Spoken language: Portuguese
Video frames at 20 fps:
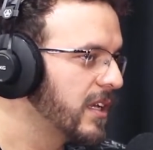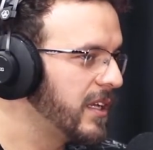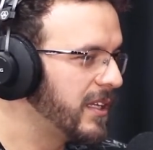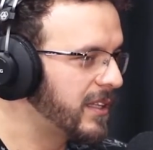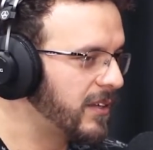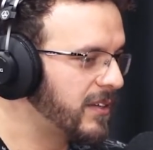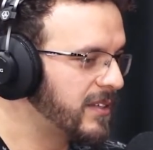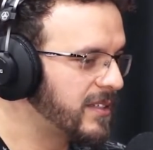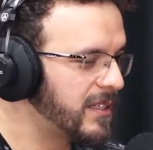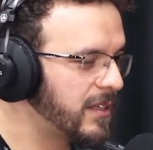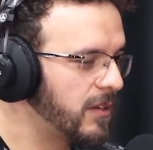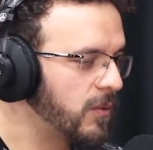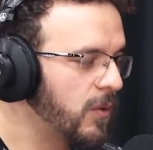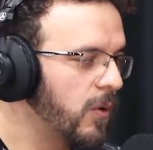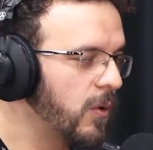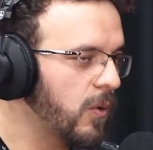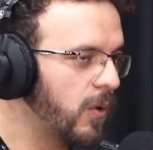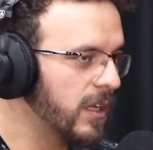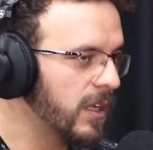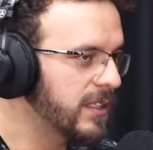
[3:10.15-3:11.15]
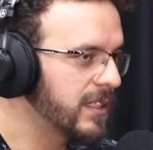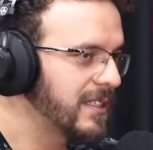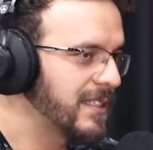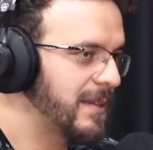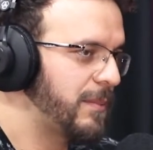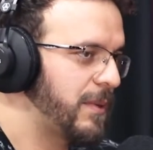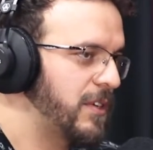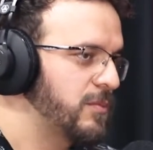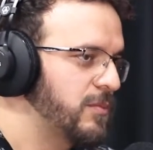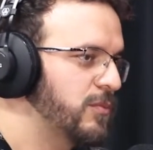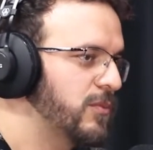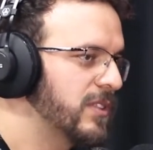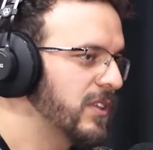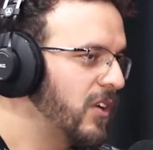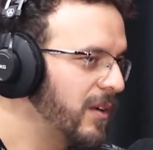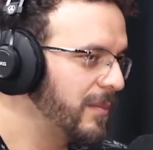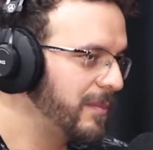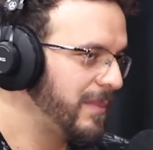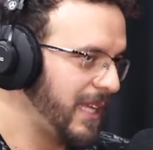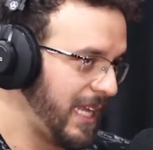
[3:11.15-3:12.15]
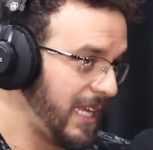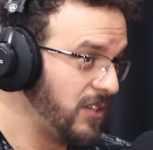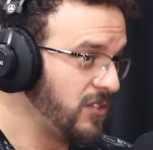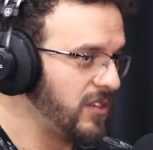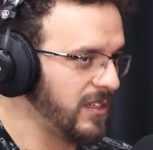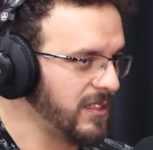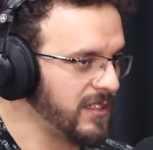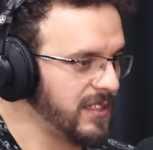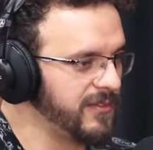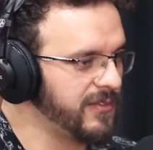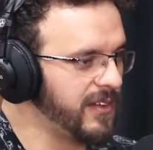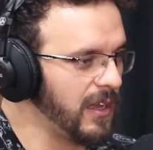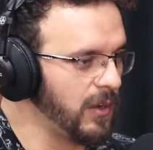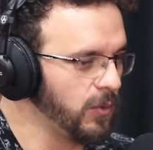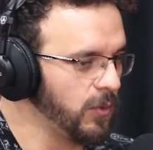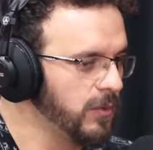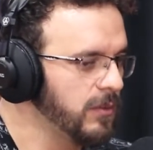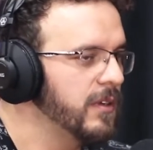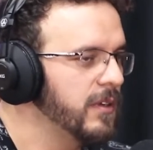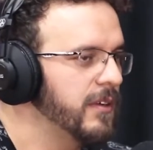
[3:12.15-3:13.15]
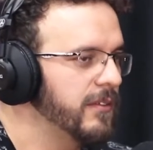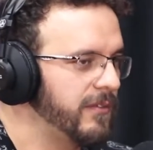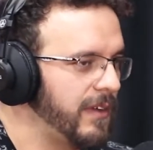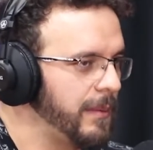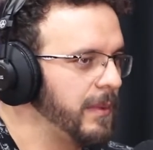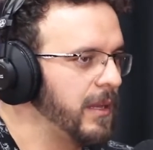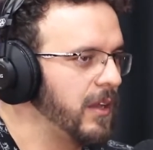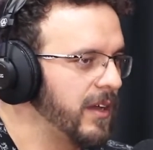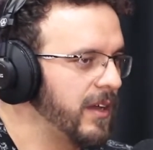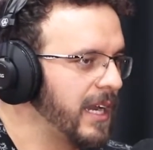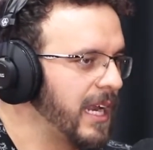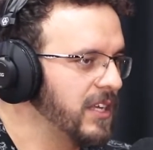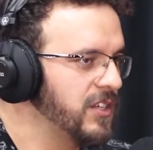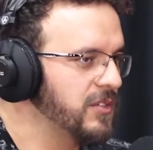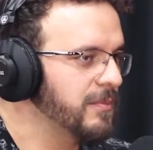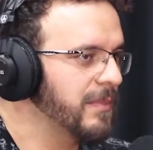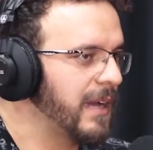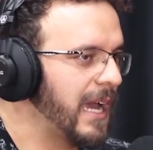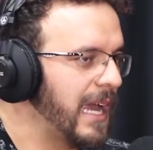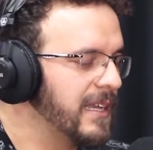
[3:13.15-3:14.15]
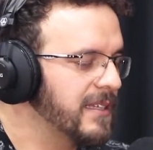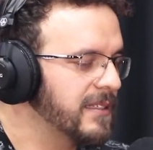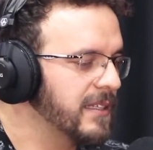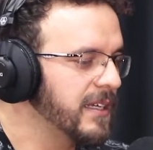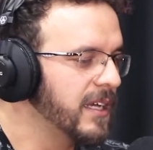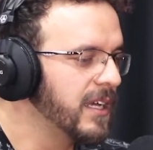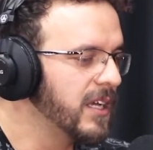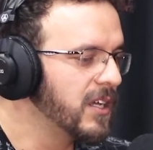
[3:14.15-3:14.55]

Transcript: Então assim, eu concordo que você pode mudar o ambiente, que você falou, vai melhorar demais, né?